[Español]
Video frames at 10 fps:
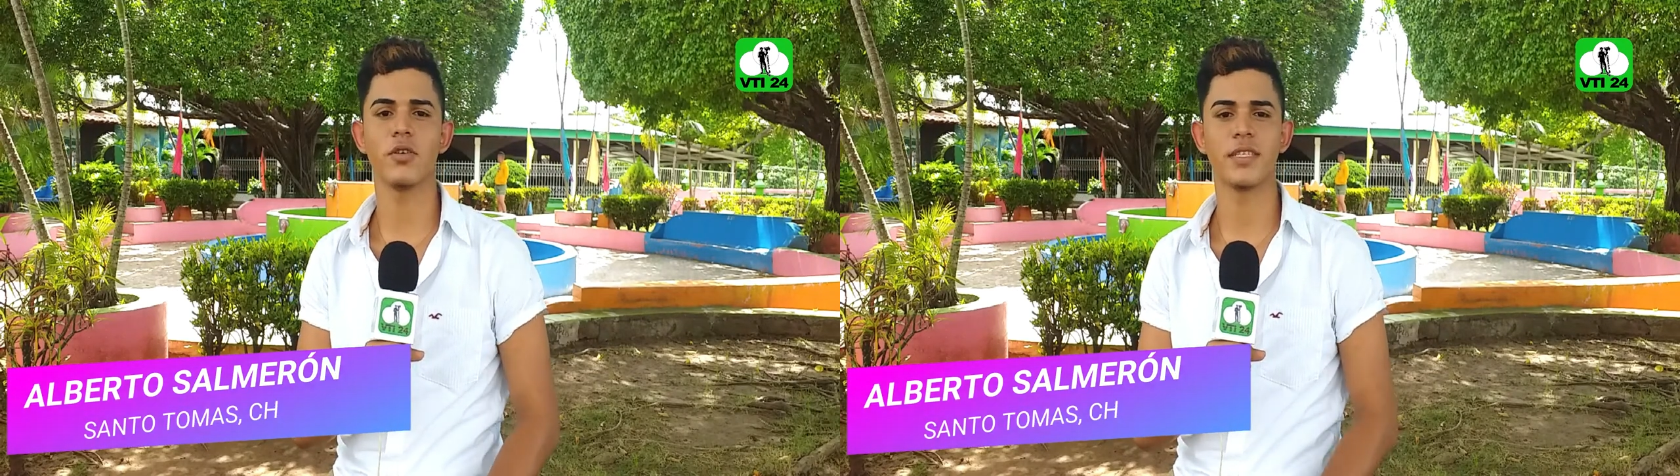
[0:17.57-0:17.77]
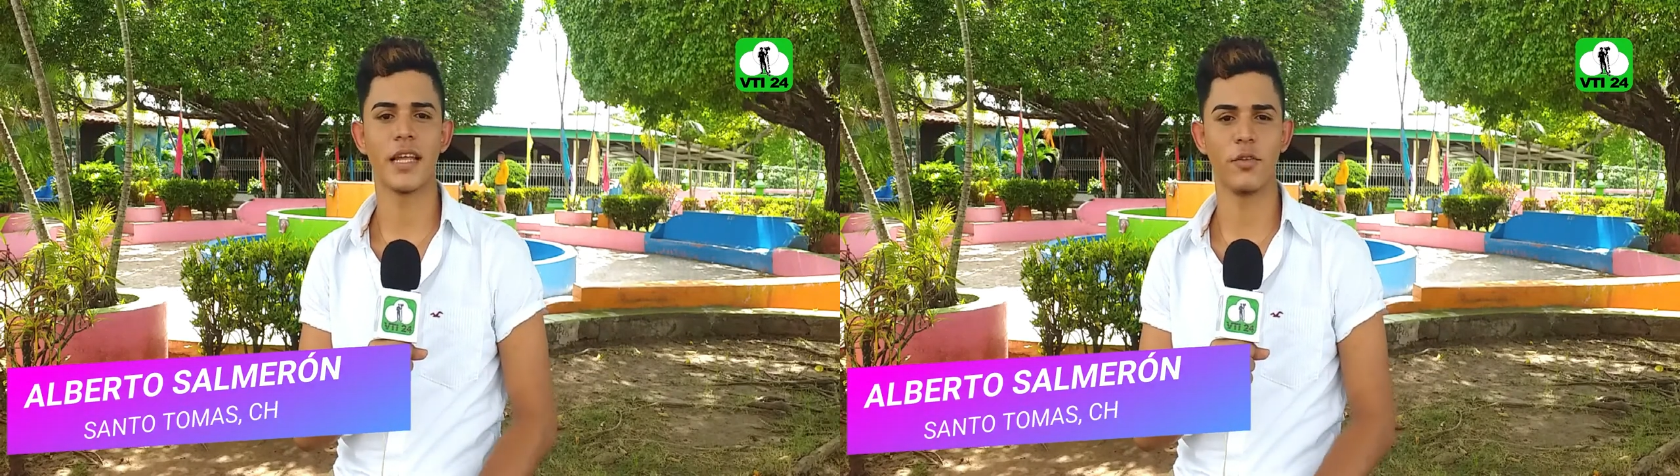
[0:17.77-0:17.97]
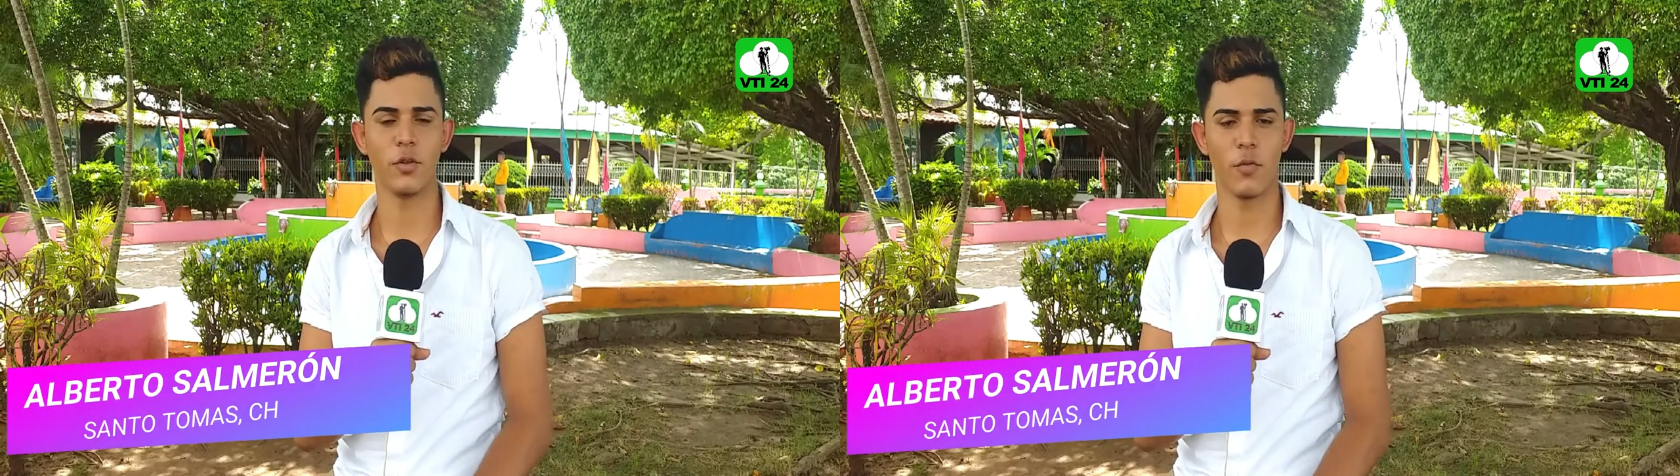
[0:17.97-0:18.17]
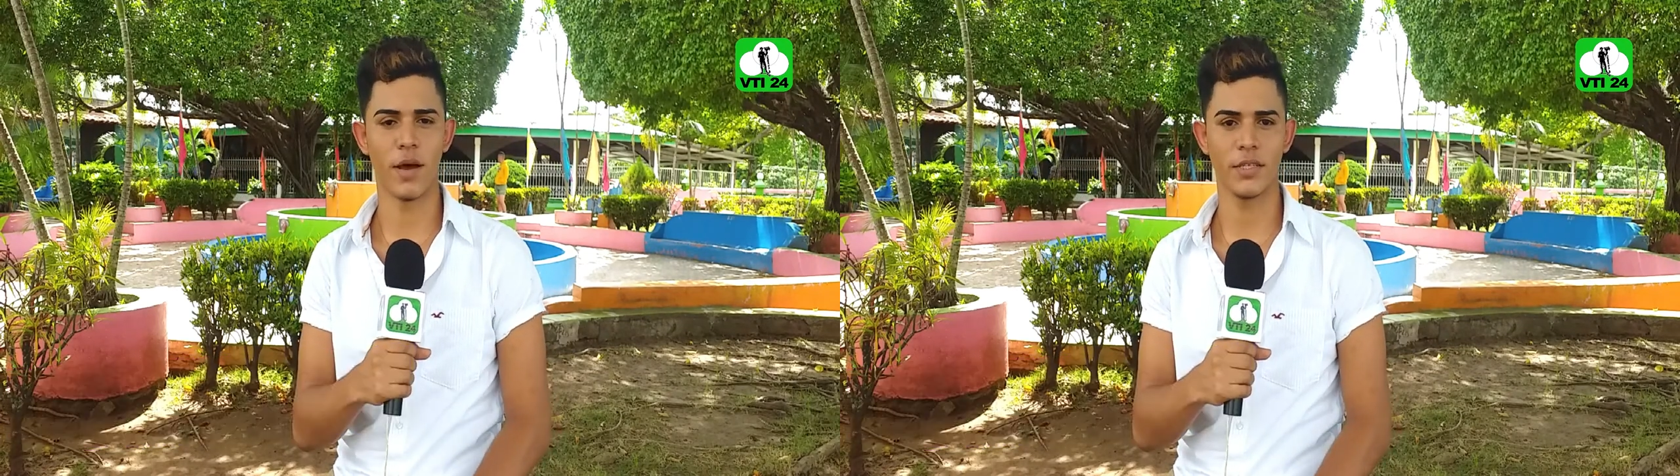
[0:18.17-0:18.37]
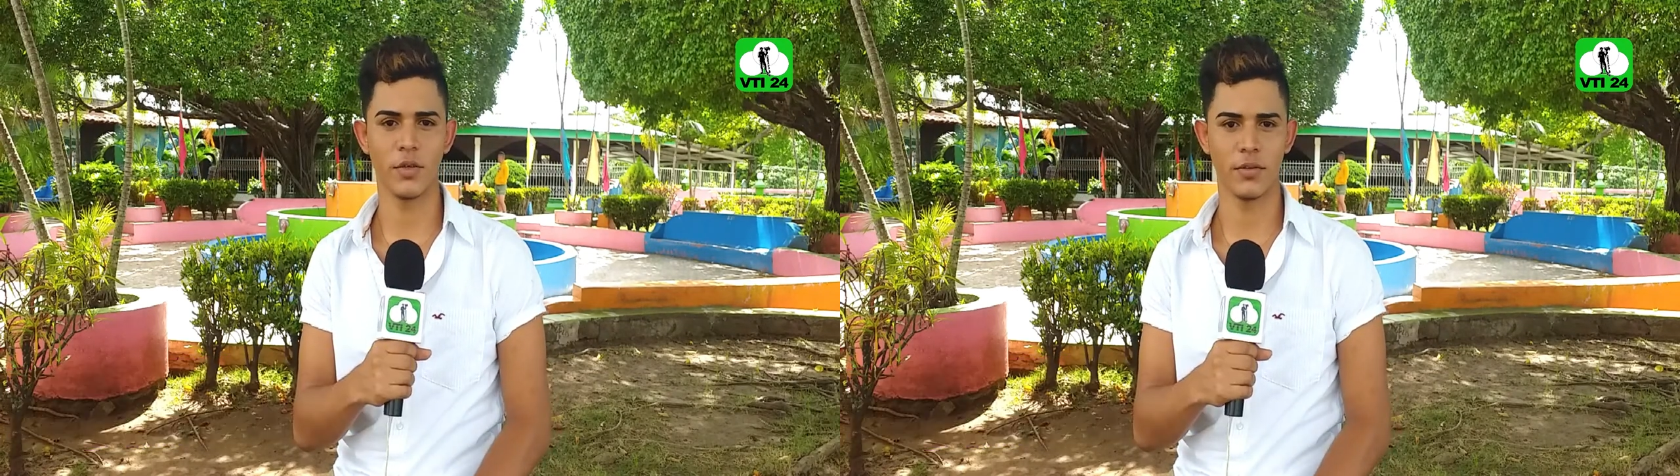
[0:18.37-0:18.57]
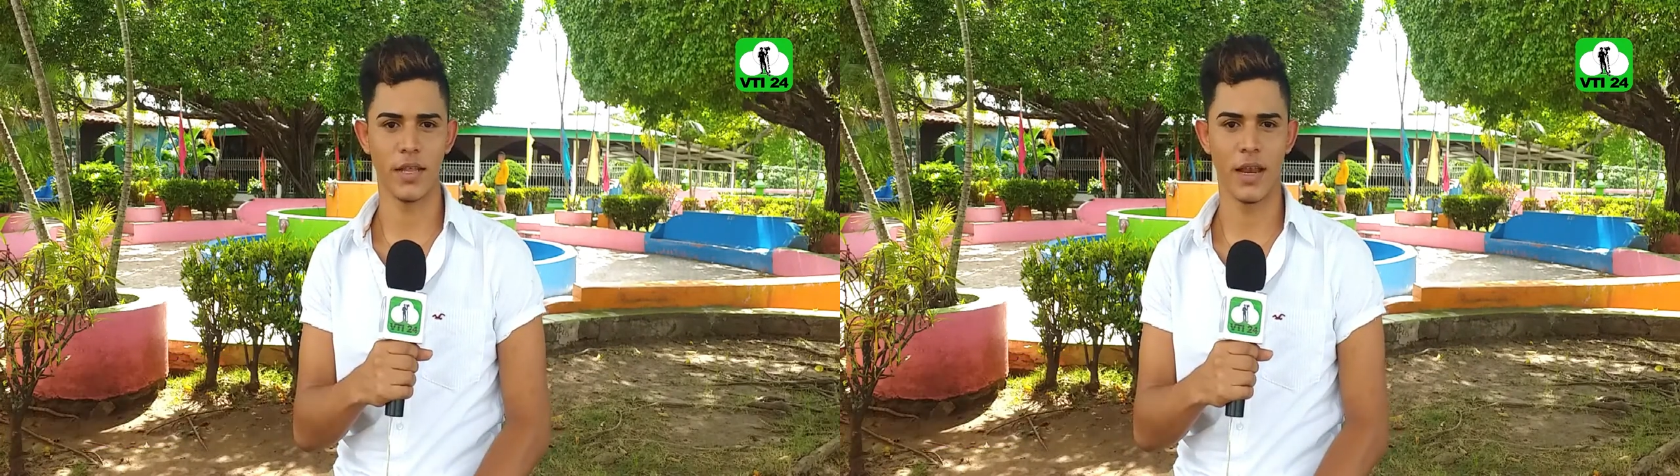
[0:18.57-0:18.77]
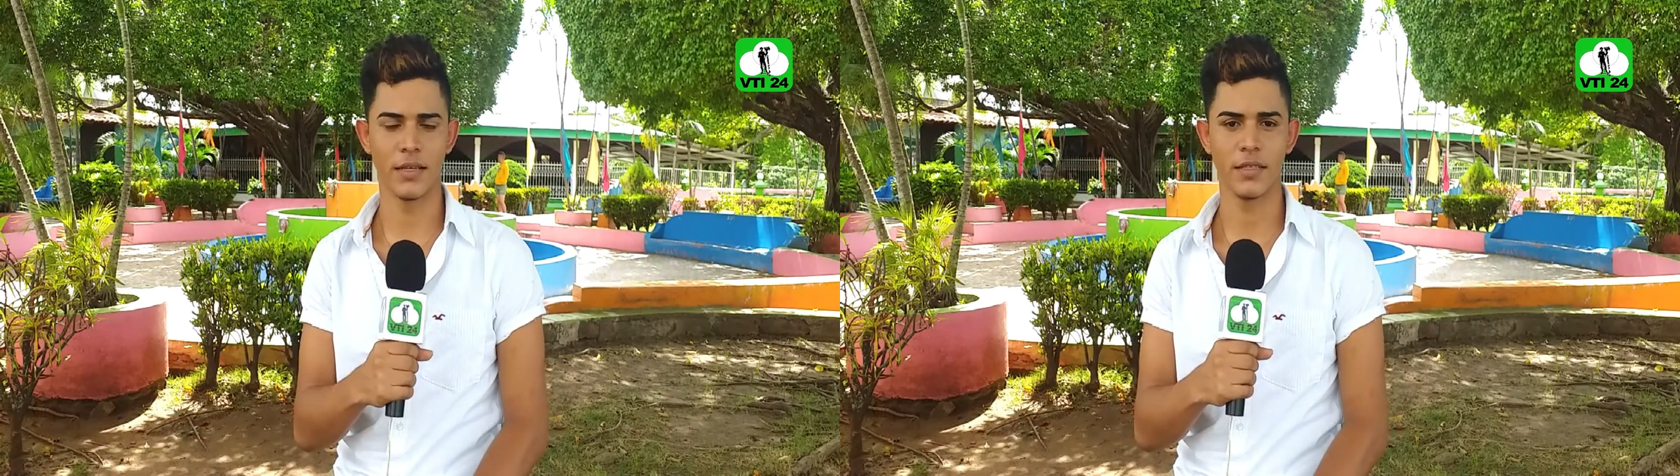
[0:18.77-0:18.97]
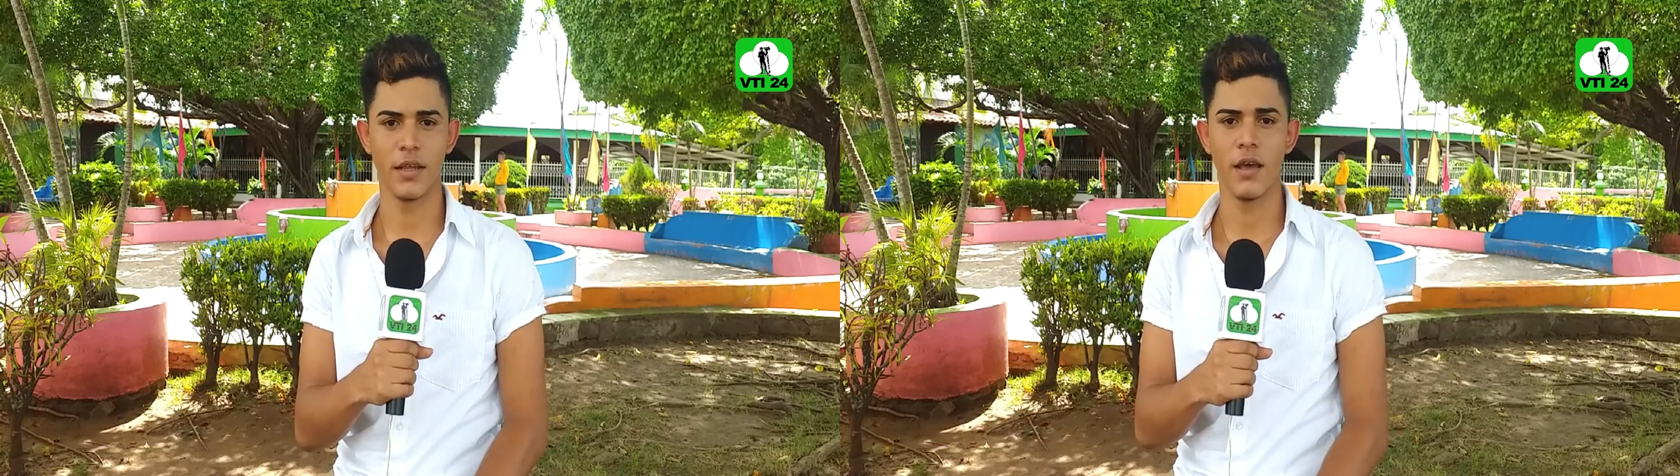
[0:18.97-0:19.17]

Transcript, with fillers: Santo Tomás Chontales.